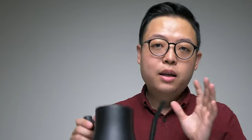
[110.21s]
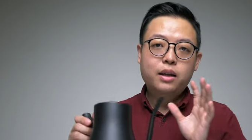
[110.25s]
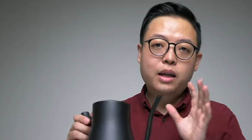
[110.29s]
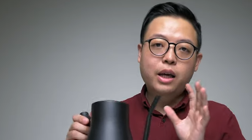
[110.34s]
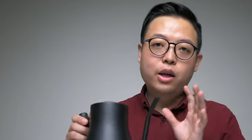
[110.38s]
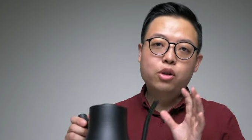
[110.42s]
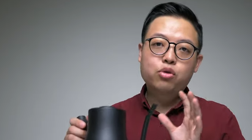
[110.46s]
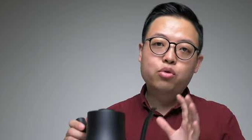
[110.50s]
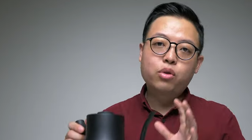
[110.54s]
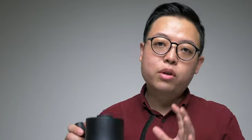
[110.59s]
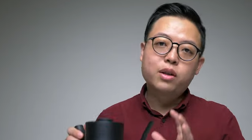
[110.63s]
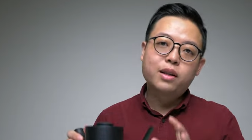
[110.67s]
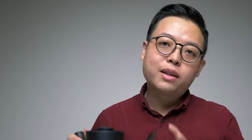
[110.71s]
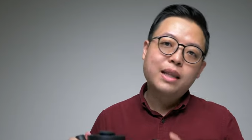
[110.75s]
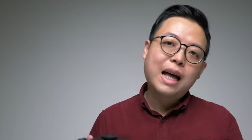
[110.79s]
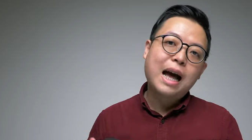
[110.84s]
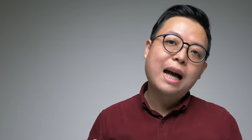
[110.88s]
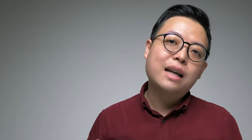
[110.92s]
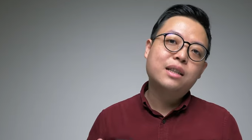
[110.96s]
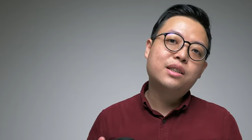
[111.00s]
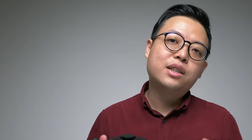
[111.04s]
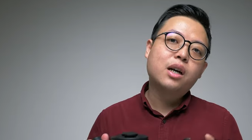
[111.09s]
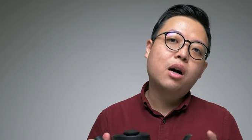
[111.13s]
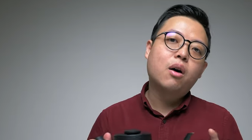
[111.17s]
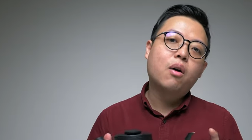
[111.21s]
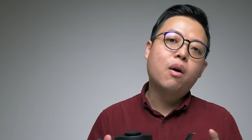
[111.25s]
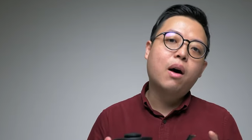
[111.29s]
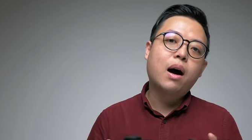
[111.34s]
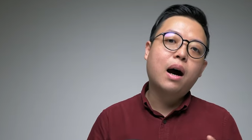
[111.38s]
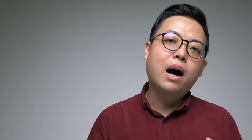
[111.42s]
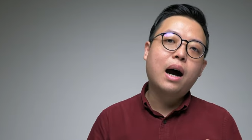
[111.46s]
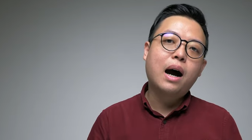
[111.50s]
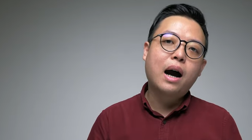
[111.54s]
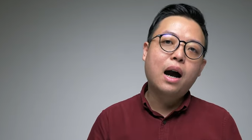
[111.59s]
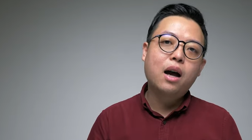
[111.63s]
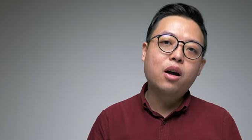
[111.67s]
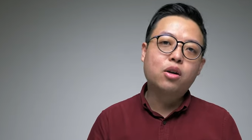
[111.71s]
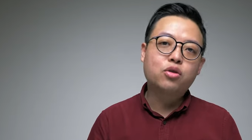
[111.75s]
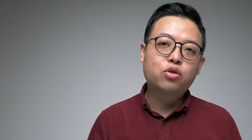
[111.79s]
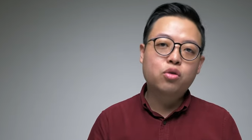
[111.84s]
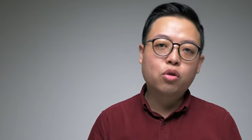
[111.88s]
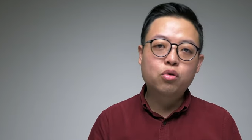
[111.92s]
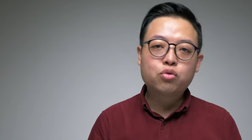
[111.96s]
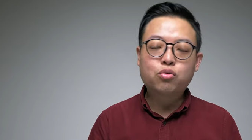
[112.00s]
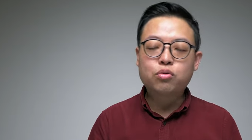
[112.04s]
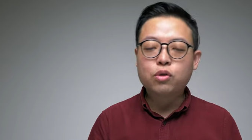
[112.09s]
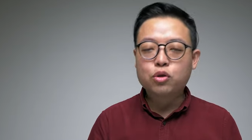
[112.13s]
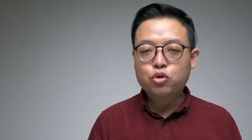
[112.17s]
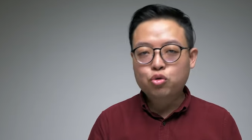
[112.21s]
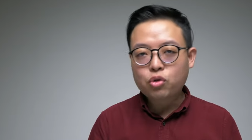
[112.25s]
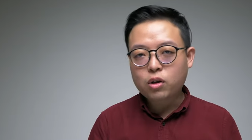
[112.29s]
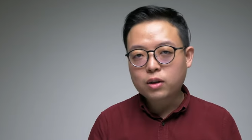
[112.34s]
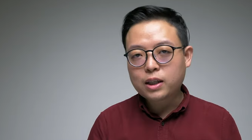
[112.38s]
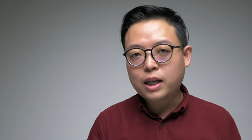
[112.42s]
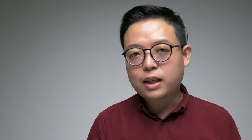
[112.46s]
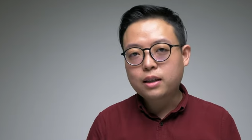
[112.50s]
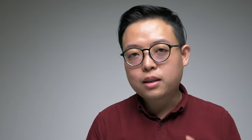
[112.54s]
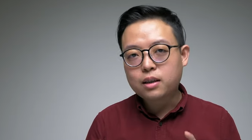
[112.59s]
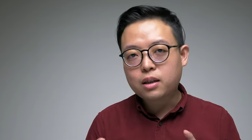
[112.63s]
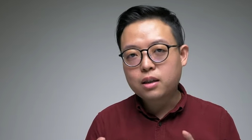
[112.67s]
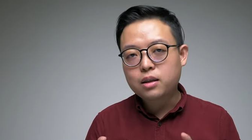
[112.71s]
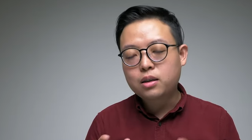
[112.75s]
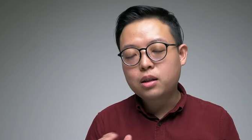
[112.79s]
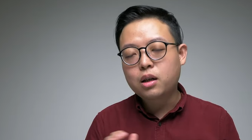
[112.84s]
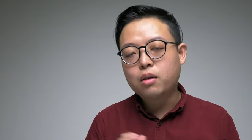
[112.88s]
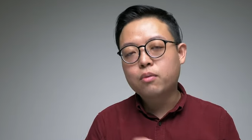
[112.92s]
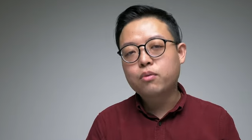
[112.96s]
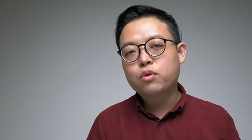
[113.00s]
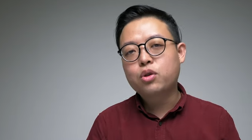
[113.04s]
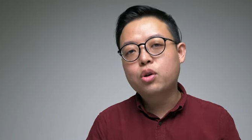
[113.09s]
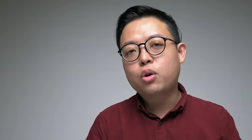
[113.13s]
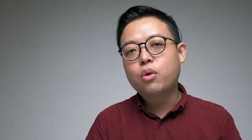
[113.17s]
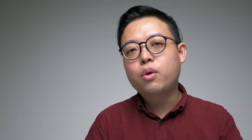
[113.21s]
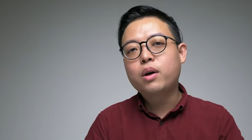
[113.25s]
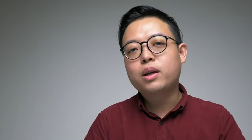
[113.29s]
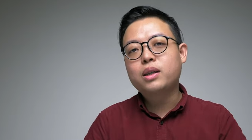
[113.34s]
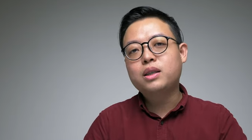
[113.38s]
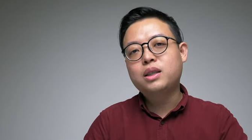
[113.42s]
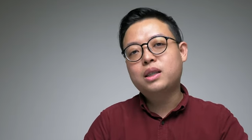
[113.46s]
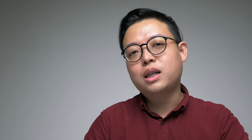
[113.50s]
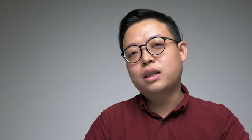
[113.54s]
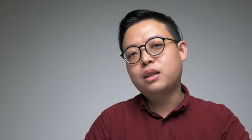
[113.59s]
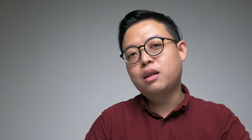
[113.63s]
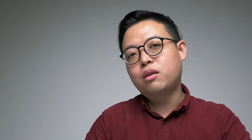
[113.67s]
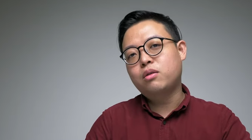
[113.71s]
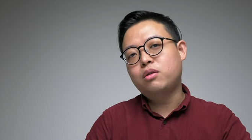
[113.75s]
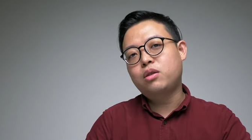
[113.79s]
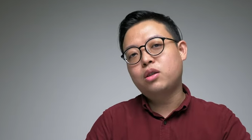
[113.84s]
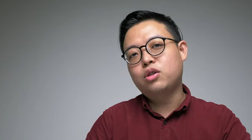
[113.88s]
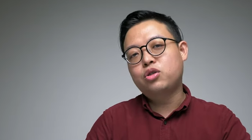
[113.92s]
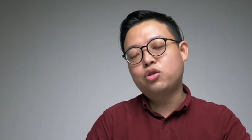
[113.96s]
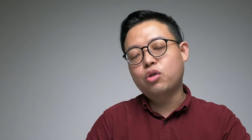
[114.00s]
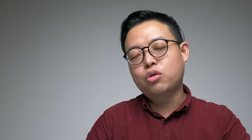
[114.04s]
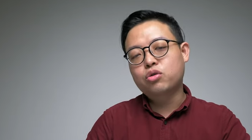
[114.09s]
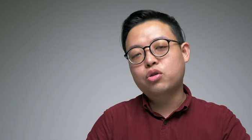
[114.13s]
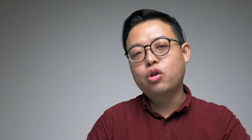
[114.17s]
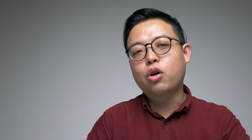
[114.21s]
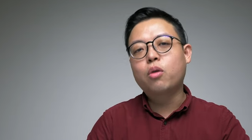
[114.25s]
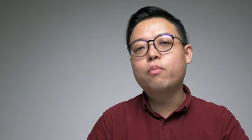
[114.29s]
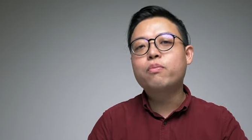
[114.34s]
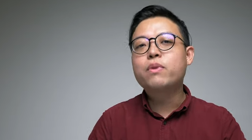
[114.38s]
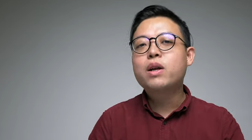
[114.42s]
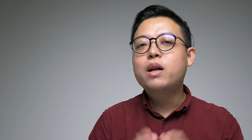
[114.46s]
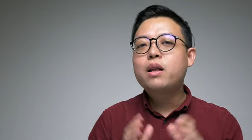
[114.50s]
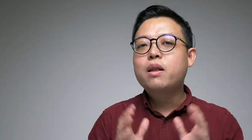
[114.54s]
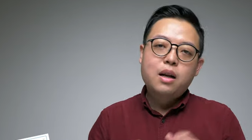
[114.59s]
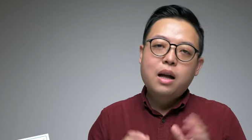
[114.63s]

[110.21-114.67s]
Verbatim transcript: 给水的大小啊，还有充足的状态等等等，都会影响到你的手冲。